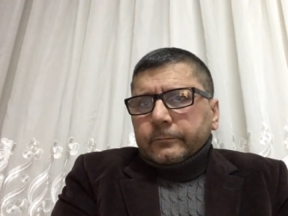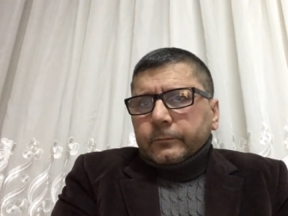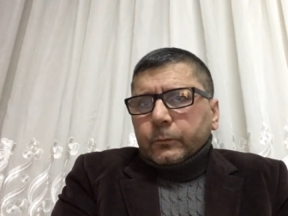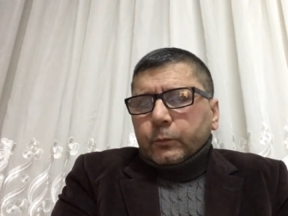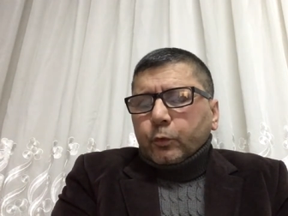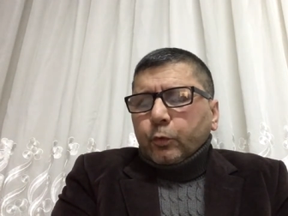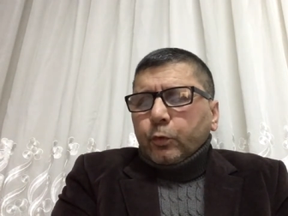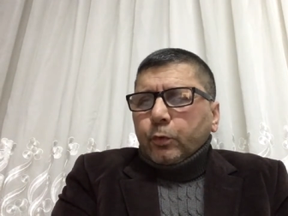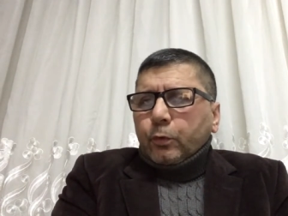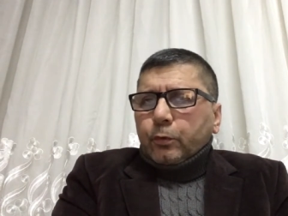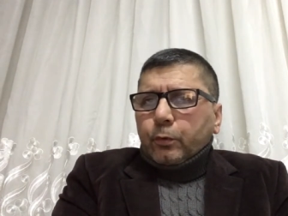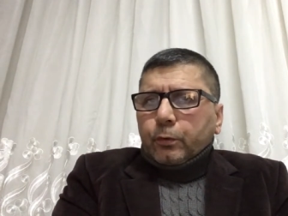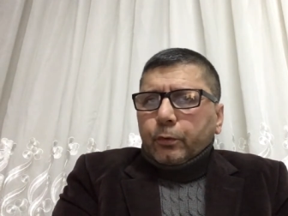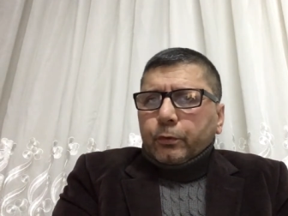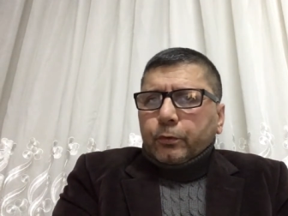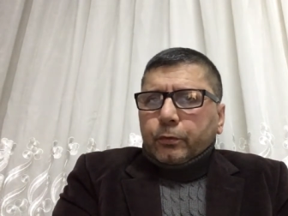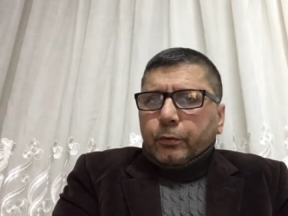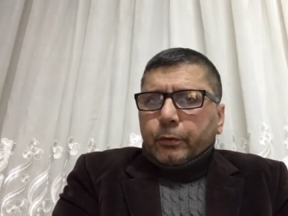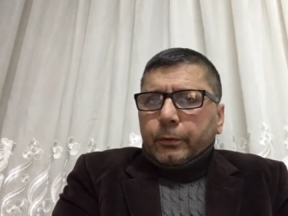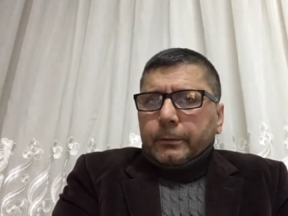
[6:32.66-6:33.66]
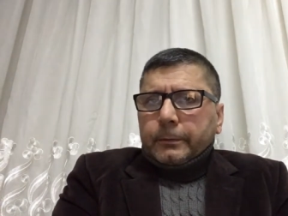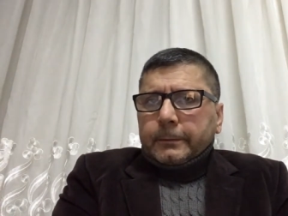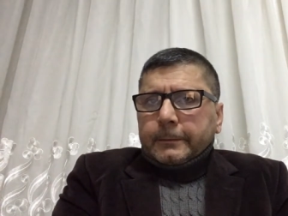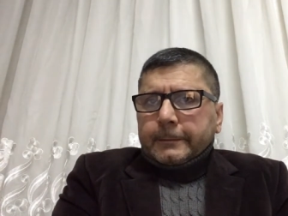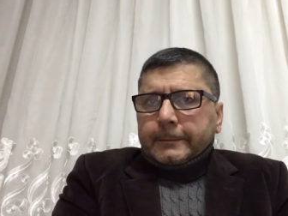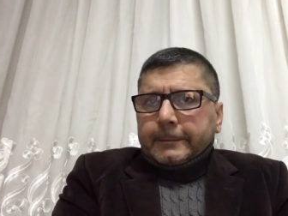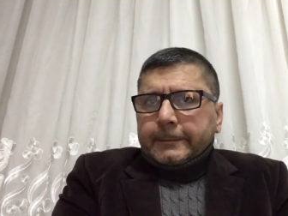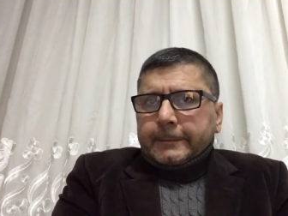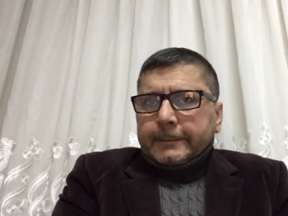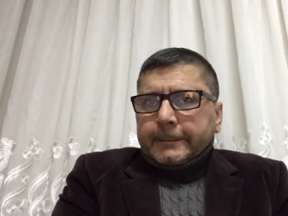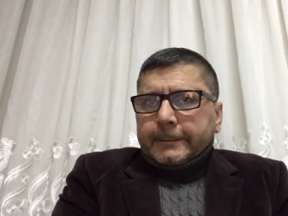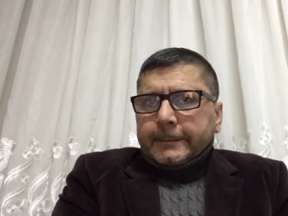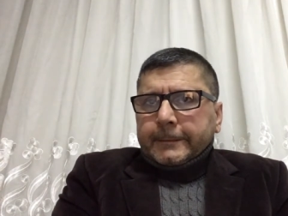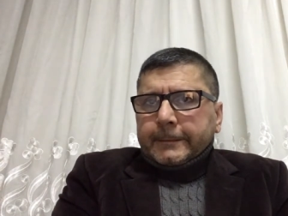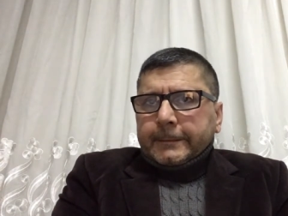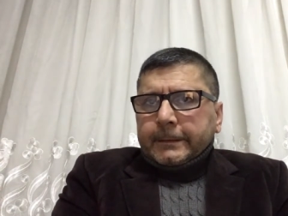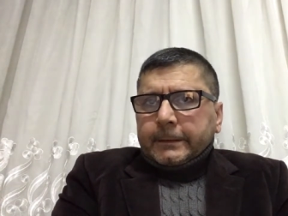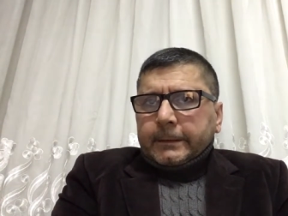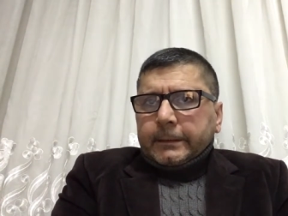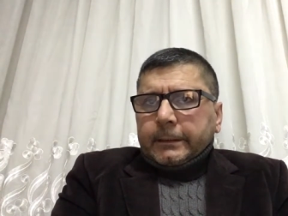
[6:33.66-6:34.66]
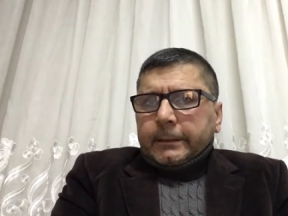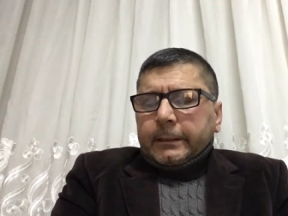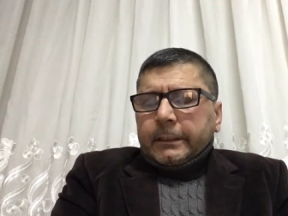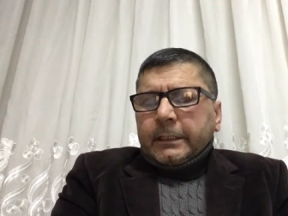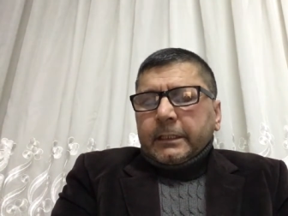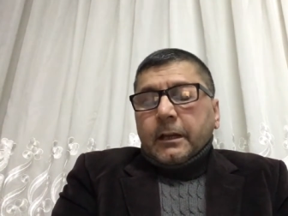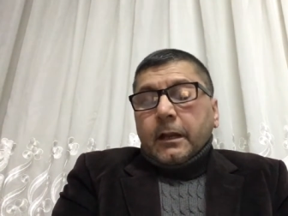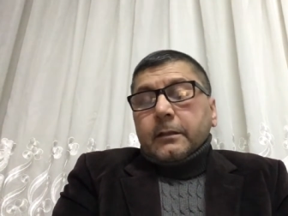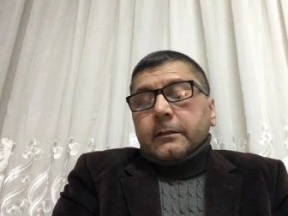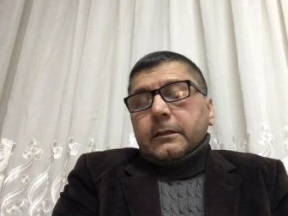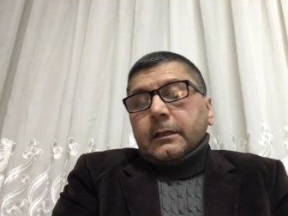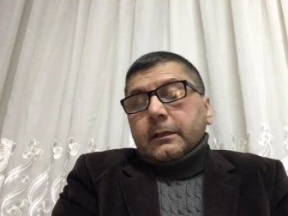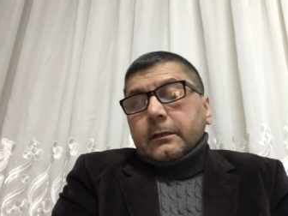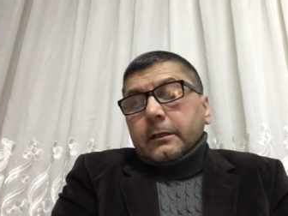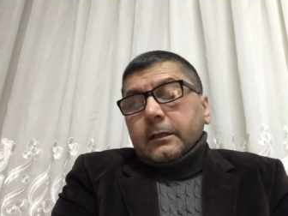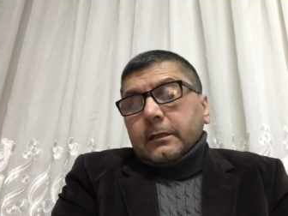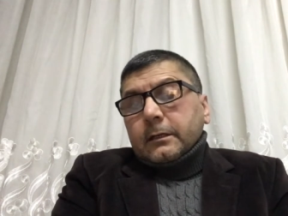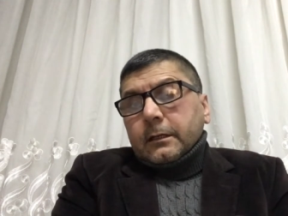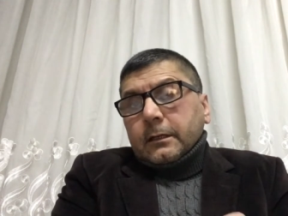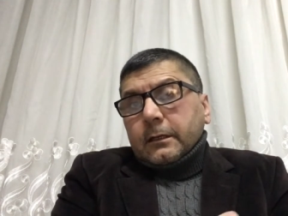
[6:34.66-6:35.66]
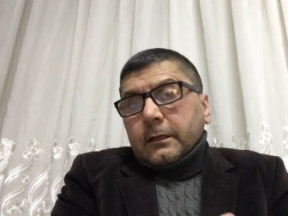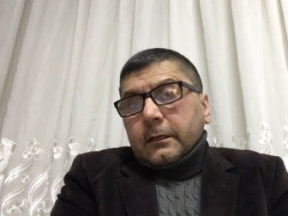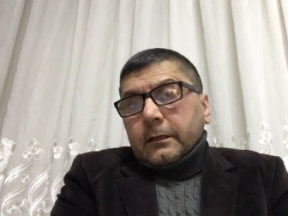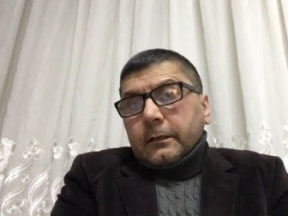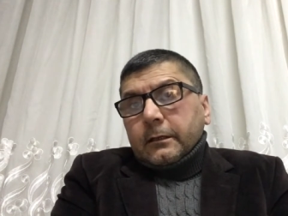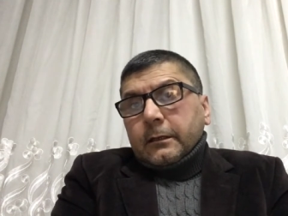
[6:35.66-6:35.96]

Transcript: Duyguluydu. İnandıkları